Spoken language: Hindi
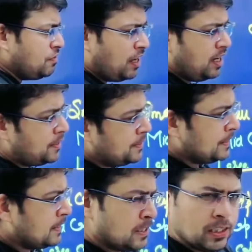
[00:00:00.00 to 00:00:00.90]
फंड वाले
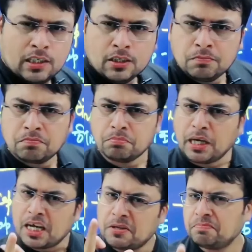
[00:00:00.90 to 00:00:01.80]

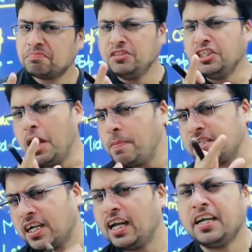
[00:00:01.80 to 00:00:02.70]
बेटा यही
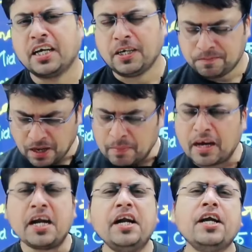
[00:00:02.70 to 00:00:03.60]
पैसा डालने का
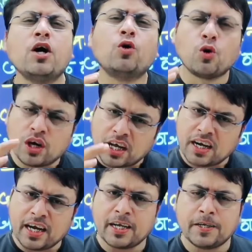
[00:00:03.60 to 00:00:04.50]
हमारा इंडिया ग्रो कर
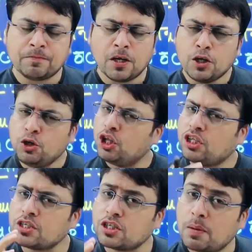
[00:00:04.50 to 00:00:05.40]
रहा है ना ये
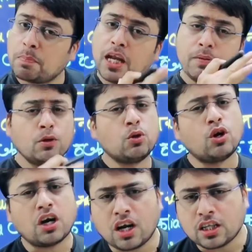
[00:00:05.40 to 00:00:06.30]
दस साल पहले भी
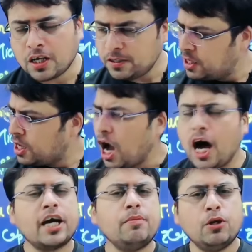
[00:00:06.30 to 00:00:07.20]
ग्रो कर रहा था
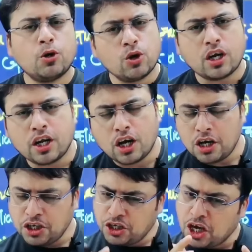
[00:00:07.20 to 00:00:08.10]
आगे भी ग्रो
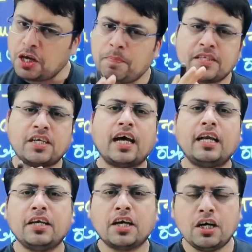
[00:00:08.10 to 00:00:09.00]
करेगा यही पैसा
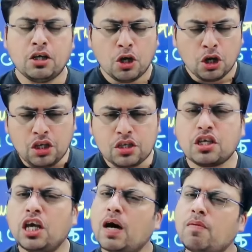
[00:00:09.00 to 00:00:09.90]
डालने का
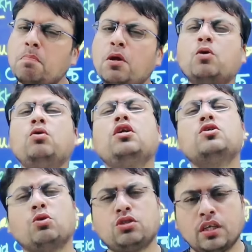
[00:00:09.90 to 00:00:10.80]
इसके अलावा बिल्कुल
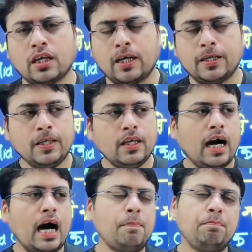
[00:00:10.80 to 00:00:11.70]
नहीं सोचने का
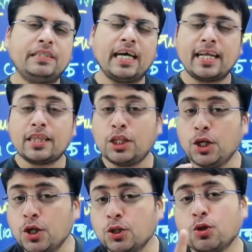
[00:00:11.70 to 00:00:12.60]
अब बेचारे
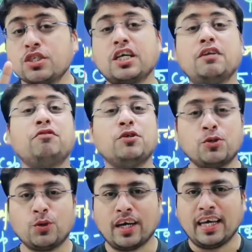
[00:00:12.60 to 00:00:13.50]
तीनों दोस्त
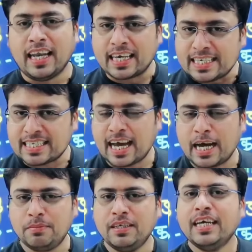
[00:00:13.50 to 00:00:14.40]
कंफ्यूज हो गए लेकिन
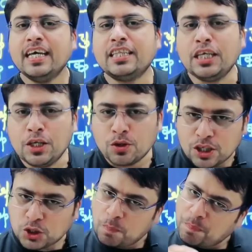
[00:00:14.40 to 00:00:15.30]
साहब तीनों
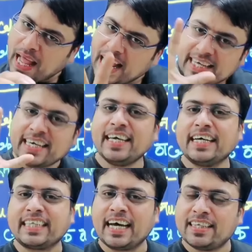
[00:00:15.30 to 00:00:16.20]
ने जो प्लान
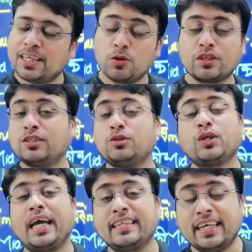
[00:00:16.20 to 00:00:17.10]
किया था
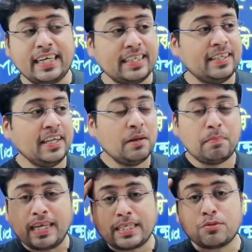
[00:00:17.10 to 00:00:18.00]
देखो कहते हैं ना
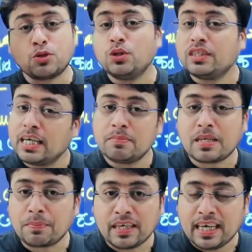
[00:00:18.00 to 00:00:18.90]
भाई सब सुनते हैं हम
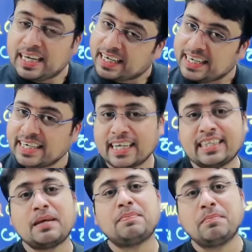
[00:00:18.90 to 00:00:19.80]
सब किए हैं लेकिन
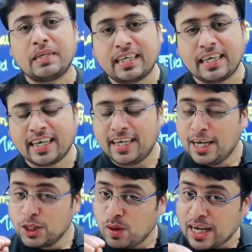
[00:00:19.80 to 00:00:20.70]
करते हैं अपने मन की हैं
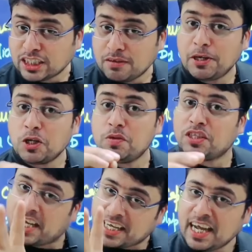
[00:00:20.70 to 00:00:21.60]
तो आज की वीडियो
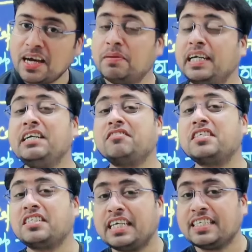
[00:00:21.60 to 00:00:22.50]
में देखना बड़ा
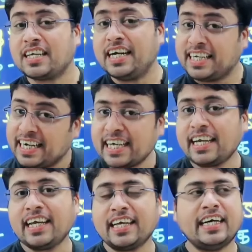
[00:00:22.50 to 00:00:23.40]
इंटरेस्टिंग सा
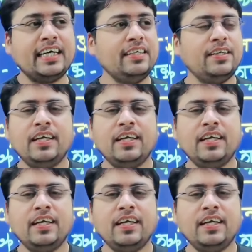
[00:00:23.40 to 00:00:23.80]
डेटा रहेगा